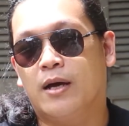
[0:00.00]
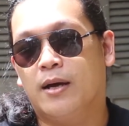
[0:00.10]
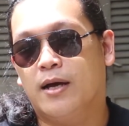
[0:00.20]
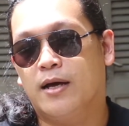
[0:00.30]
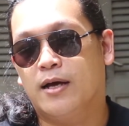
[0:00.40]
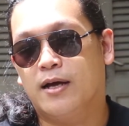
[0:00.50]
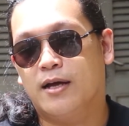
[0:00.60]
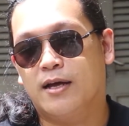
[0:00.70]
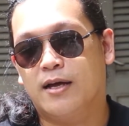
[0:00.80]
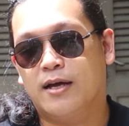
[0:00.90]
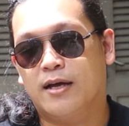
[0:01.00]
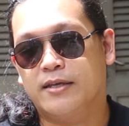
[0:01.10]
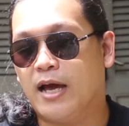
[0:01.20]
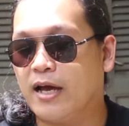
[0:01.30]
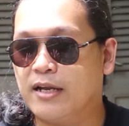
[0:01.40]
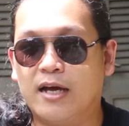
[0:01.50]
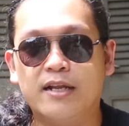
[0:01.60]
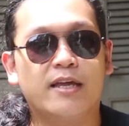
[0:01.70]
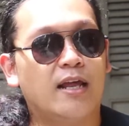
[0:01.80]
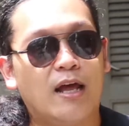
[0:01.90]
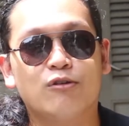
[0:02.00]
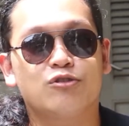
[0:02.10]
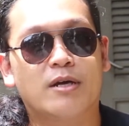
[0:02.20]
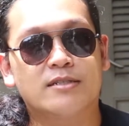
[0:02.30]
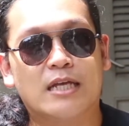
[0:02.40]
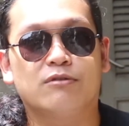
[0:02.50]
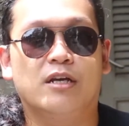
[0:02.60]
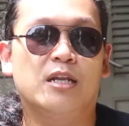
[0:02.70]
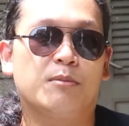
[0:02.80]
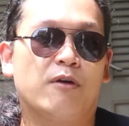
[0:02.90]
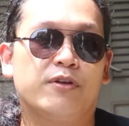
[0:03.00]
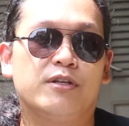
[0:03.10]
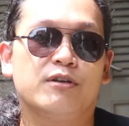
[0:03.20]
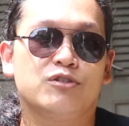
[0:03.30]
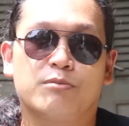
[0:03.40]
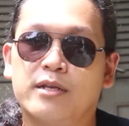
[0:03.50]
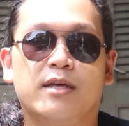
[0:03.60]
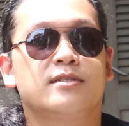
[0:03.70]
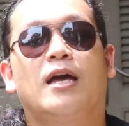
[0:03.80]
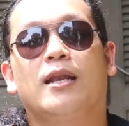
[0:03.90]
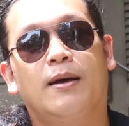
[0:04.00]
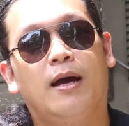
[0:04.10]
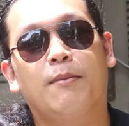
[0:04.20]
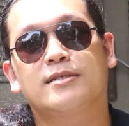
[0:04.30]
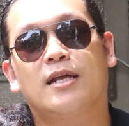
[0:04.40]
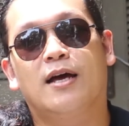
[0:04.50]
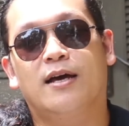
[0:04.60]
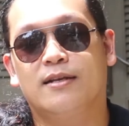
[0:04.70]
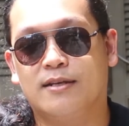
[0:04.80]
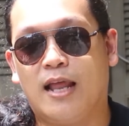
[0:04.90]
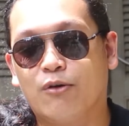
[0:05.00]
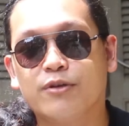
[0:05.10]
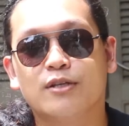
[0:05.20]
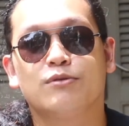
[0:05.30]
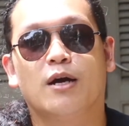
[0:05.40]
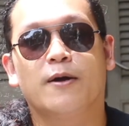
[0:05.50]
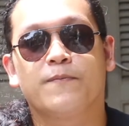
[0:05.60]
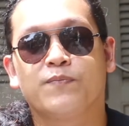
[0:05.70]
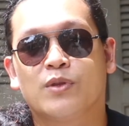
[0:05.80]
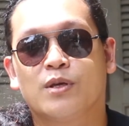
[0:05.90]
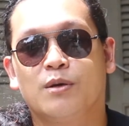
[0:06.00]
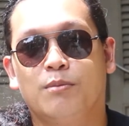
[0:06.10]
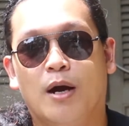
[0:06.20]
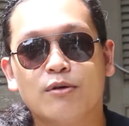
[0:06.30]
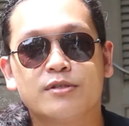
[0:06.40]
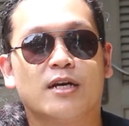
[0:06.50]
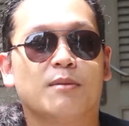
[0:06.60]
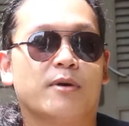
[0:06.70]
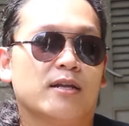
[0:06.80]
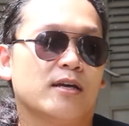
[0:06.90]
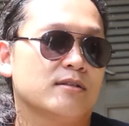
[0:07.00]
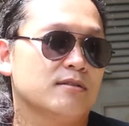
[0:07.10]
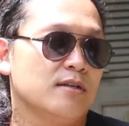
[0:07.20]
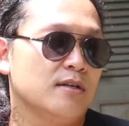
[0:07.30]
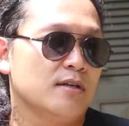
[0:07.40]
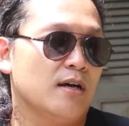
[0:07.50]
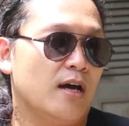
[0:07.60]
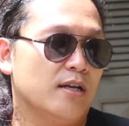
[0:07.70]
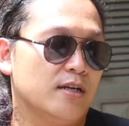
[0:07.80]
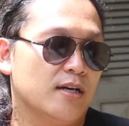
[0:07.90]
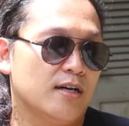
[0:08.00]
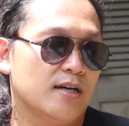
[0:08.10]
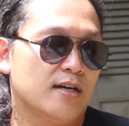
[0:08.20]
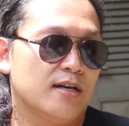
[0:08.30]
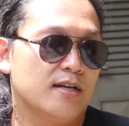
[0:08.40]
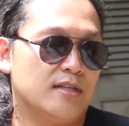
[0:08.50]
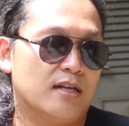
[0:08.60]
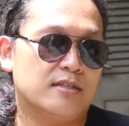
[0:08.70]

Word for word: uh, ya kadang-kadang yang laku cuma satu dari lima video cuman ya nggak nggak masalah kan lakunya juga bagus ya kemarin kan ada salah